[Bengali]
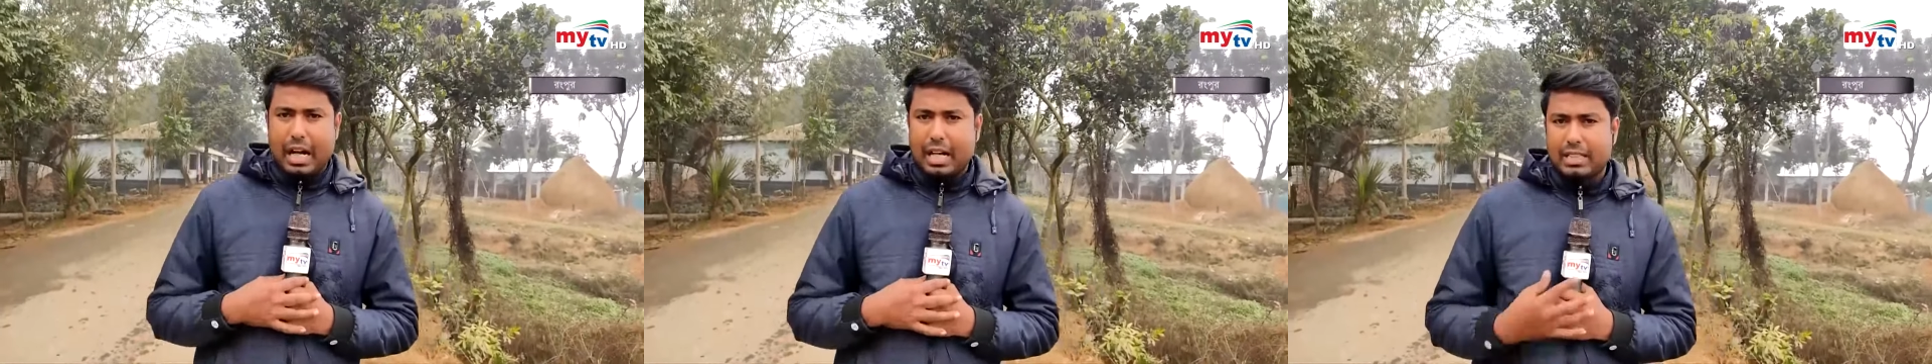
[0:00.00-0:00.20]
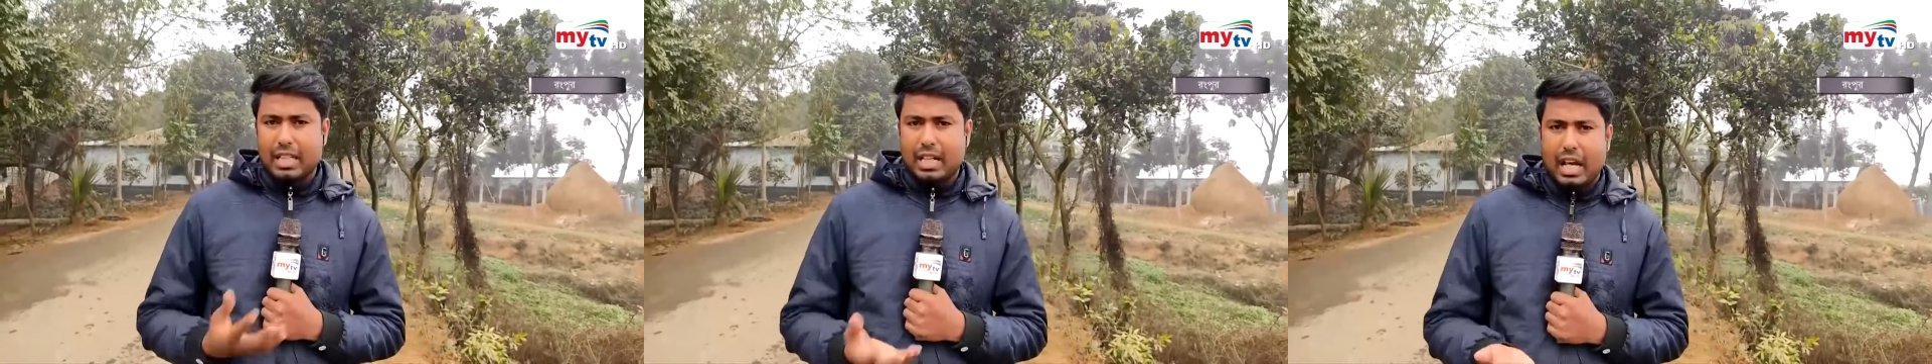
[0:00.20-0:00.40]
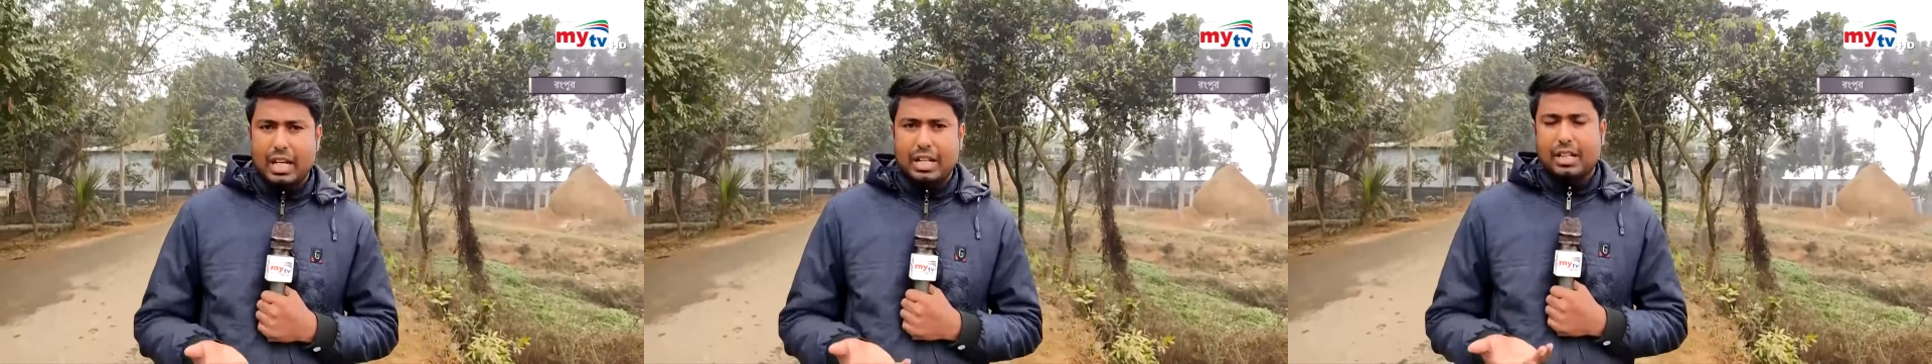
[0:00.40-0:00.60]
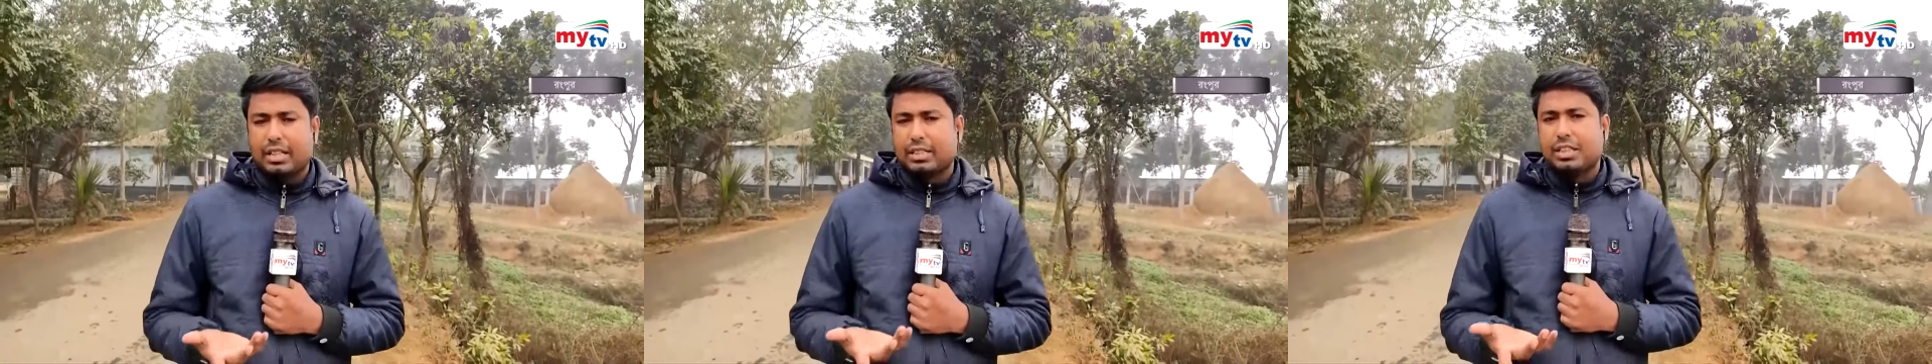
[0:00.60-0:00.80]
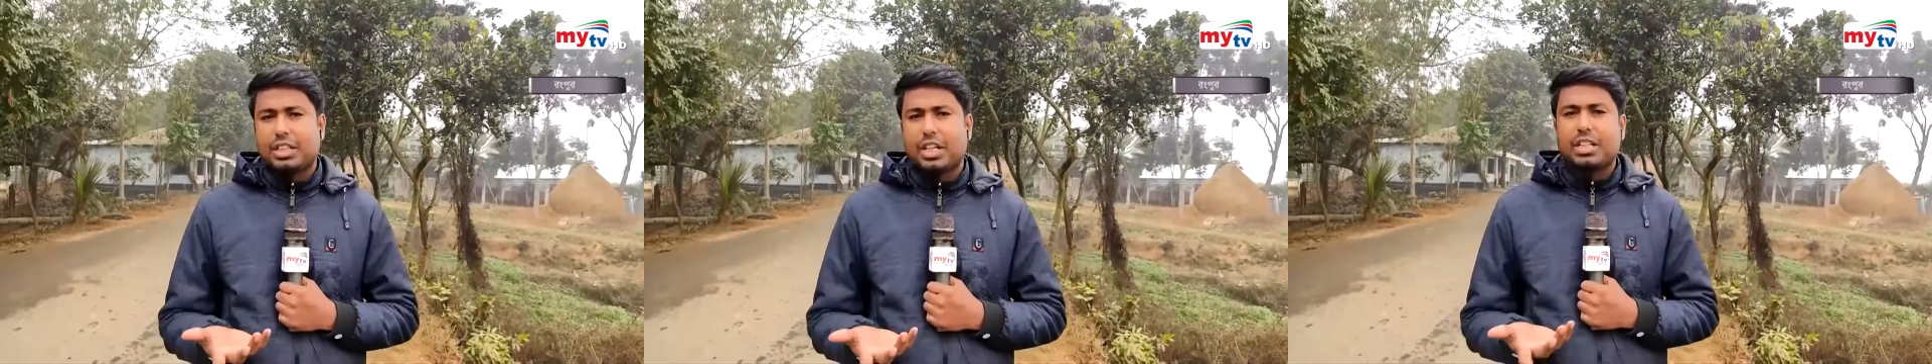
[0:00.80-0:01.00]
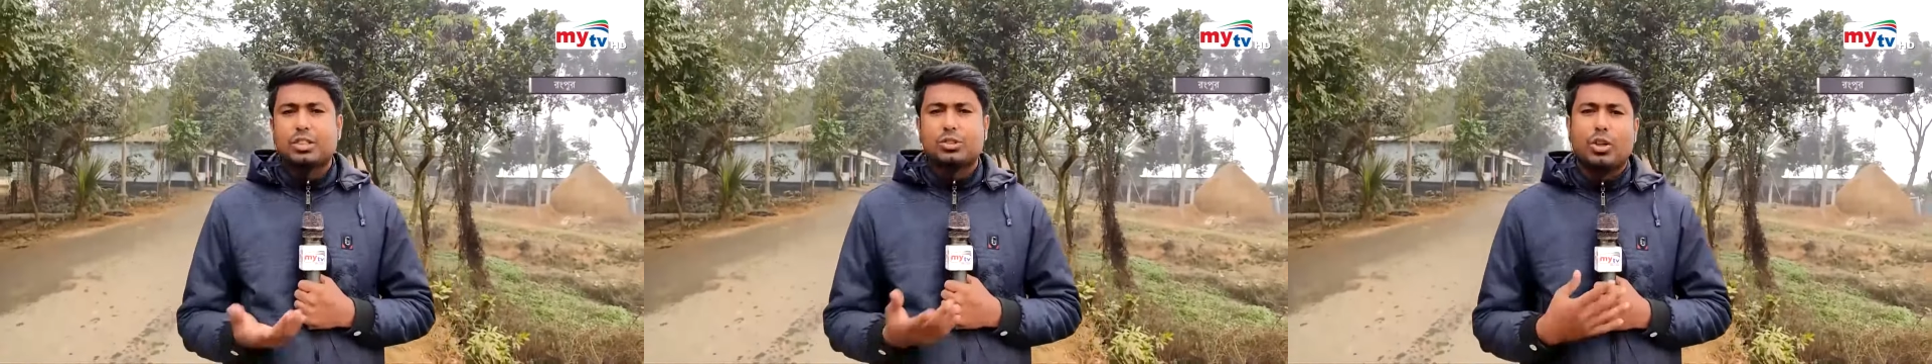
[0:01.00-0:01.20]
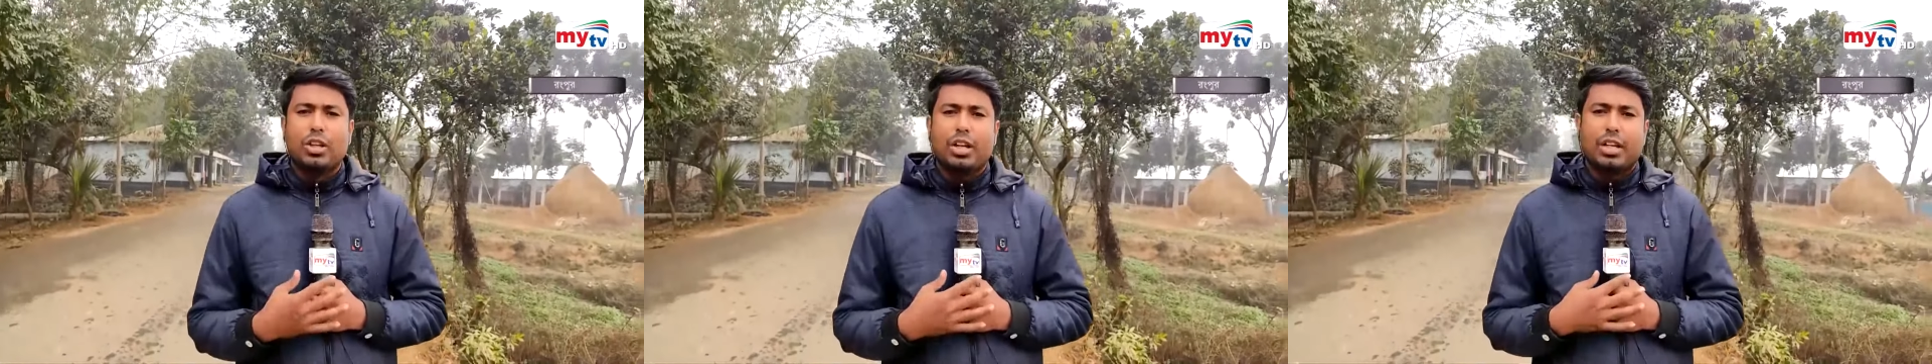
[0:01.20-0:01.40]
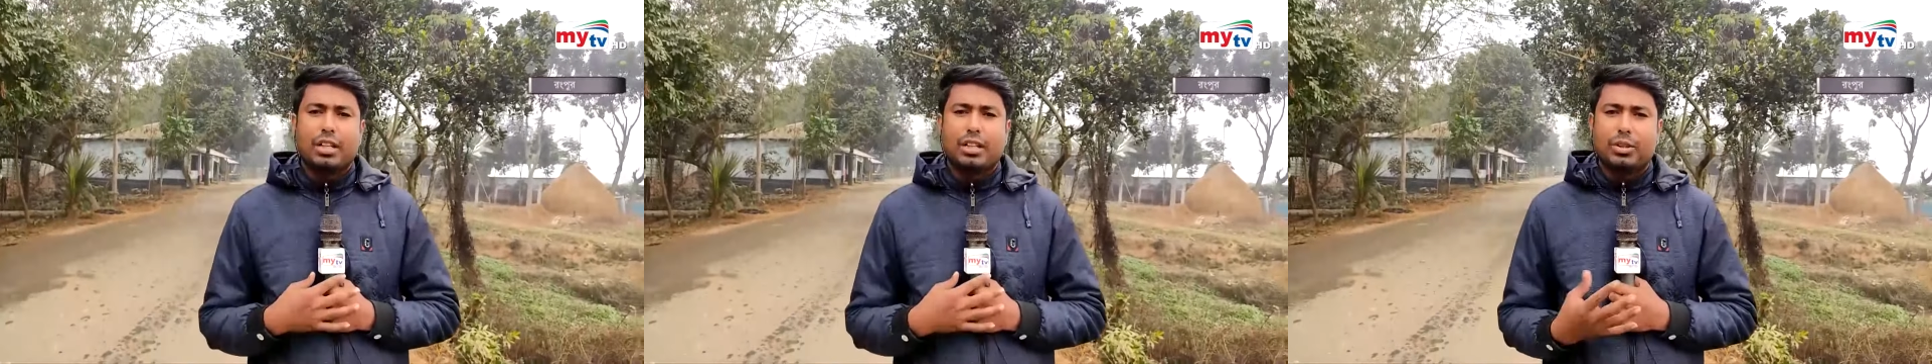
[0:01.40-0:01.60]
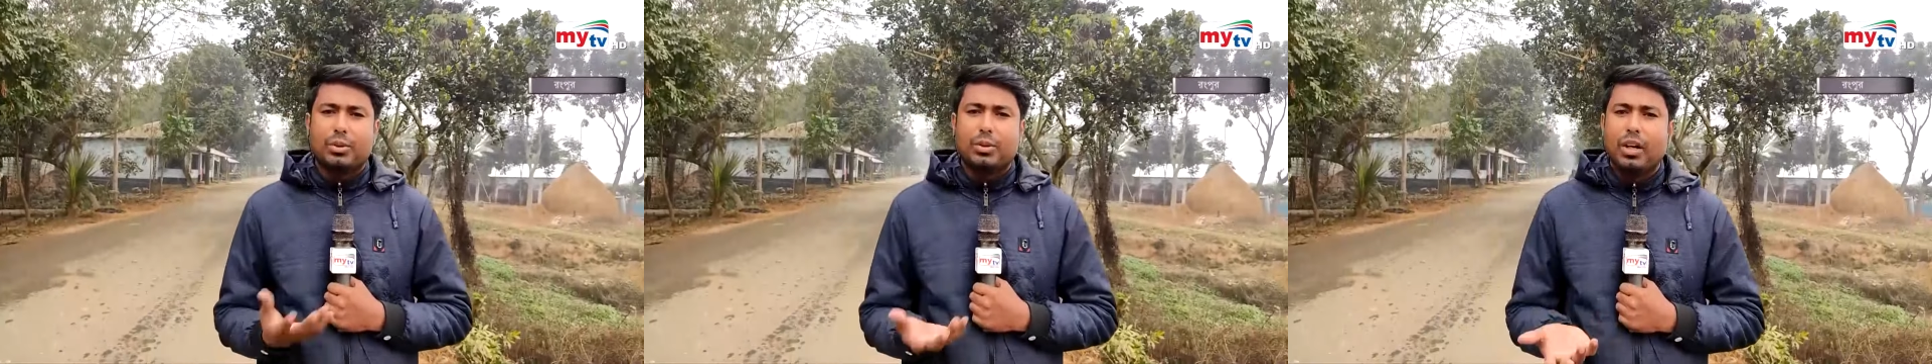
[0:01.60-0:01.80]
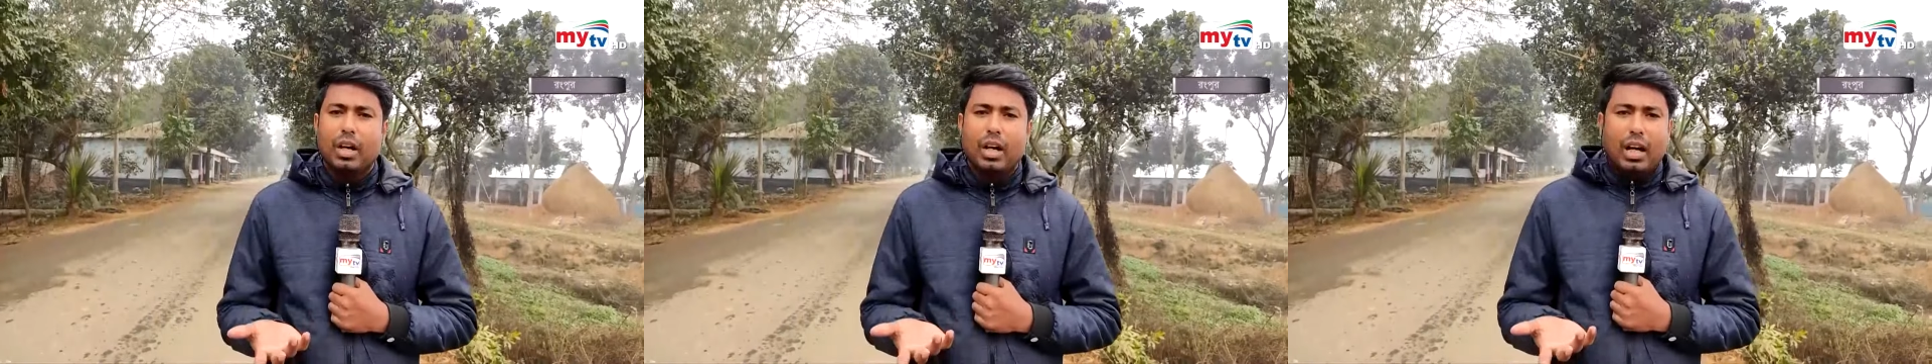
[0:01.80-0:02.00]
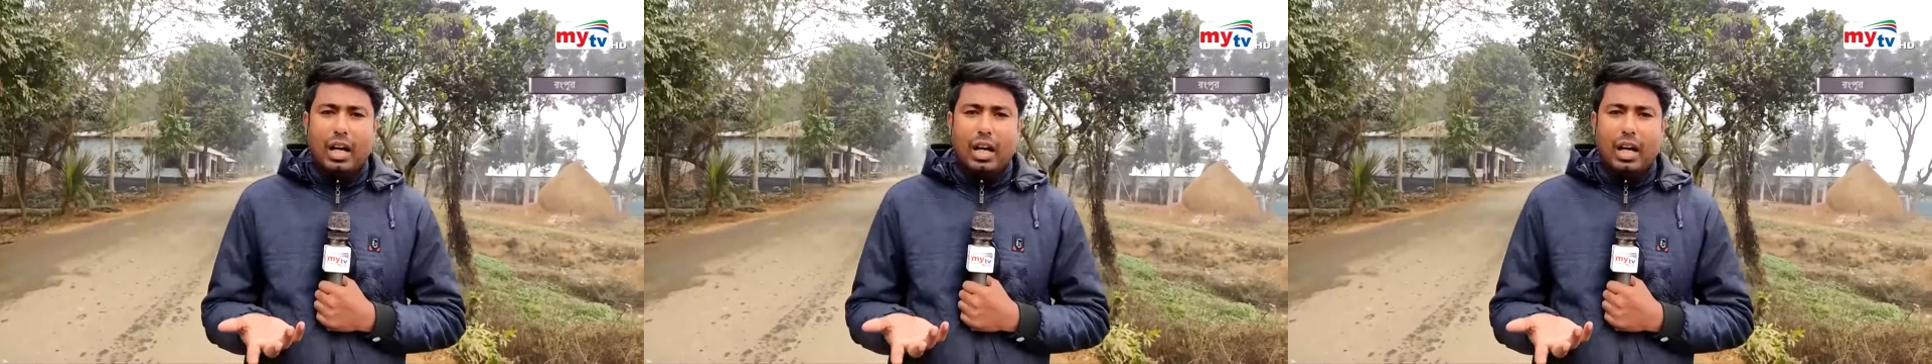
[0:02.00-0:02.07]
গাড়ির যে লাইট আছে সেটি দলীয় কিন্তু